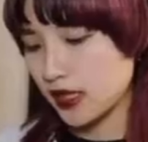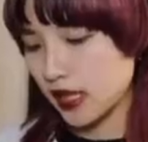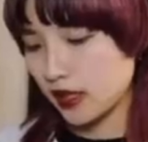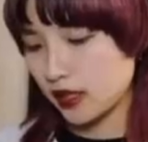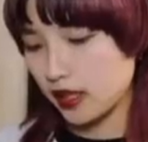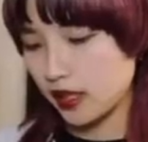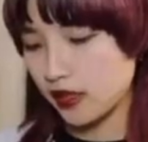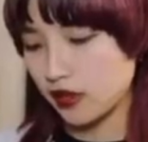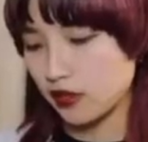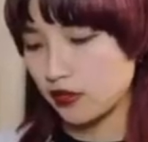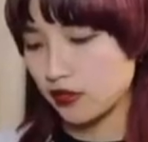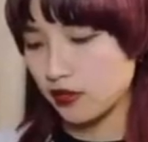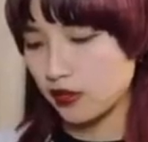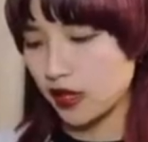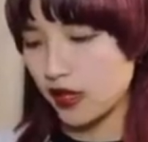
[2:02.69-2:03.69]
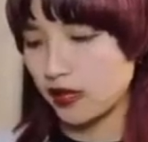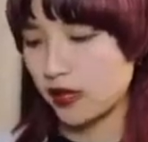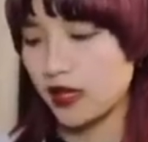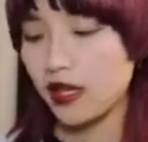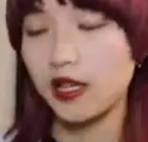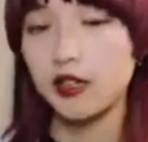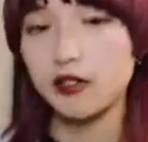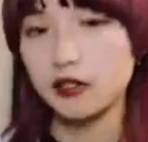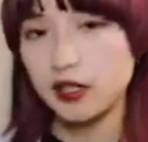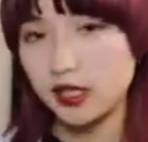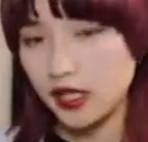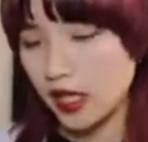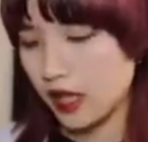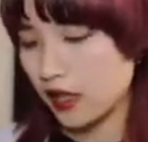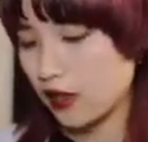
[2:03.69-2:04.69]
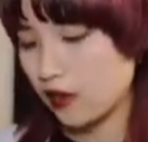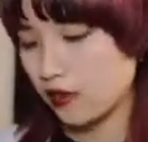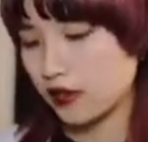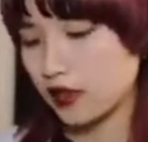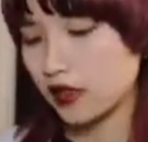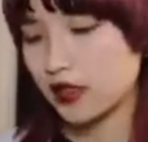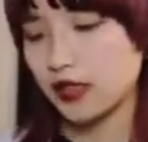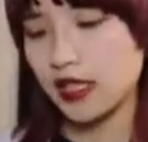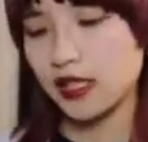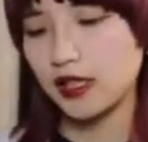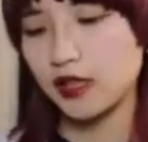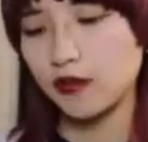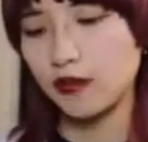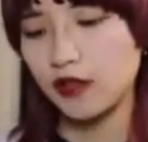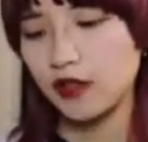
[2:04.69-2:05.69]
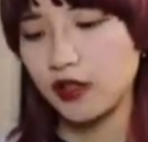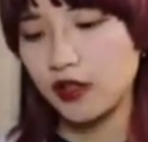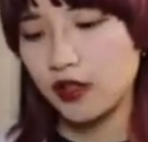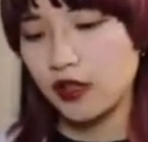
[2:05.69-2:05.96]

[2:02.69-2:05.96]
やってあげることで手慣れをして大きくなっても